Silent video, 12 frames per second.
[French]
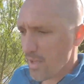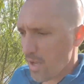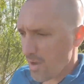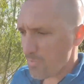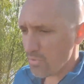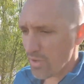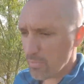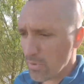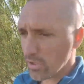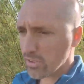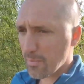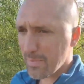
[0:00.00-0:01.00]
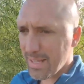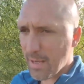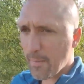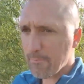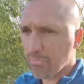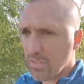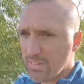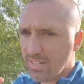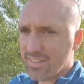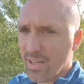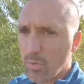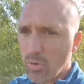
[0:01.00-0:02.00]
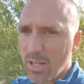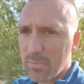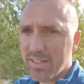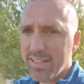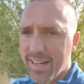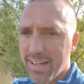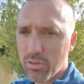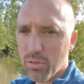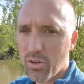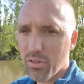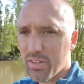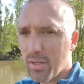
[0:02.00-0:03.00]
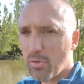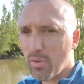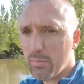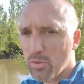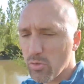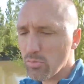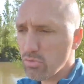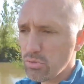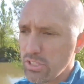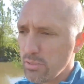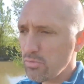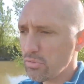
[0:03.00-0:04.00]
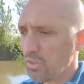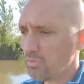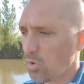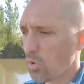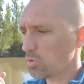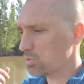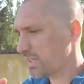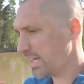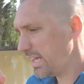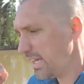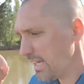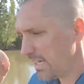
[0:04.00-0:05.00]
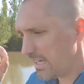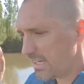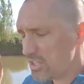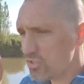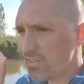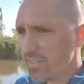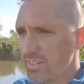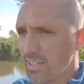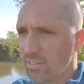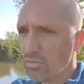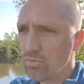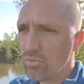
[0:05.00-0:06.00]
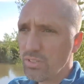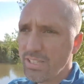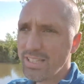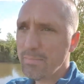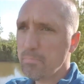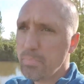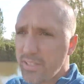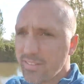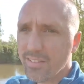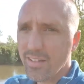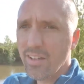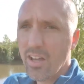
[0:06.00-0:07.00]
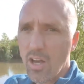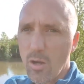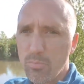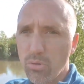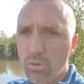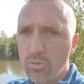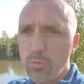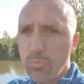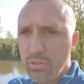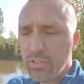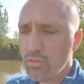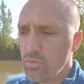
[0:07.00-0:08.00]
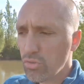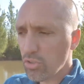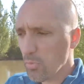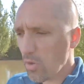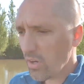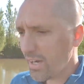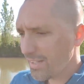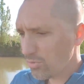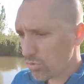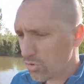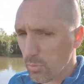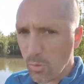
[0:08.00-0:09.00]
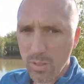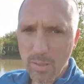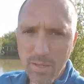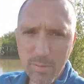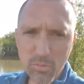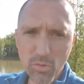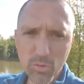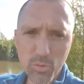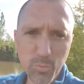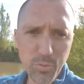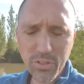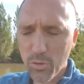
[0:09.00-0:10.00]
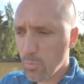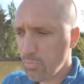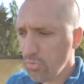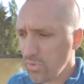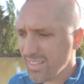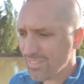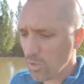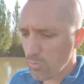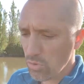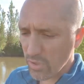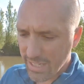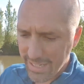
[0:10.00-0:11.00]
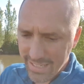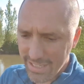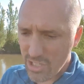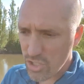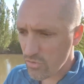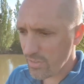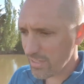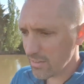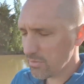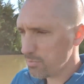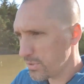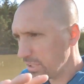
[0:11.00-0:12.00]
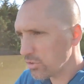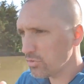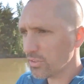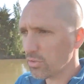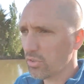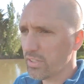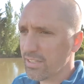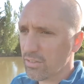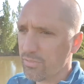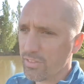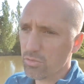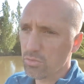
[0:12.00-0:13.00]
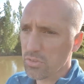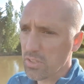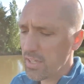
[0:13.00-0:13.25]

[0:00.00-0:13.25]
euh, peu importe. Mais euh, voilà, c'est un problème qui est récurrent, c'est un problème que beaucoup de débutants vont rencontrer. Et je vais essayer de te donner des pistes pour que tu puisses justement résoudre ce problème-là, pour que tu puisses ne plus être bloqué. Et je vais peut-être que tu vas te reconnaître en fin de compte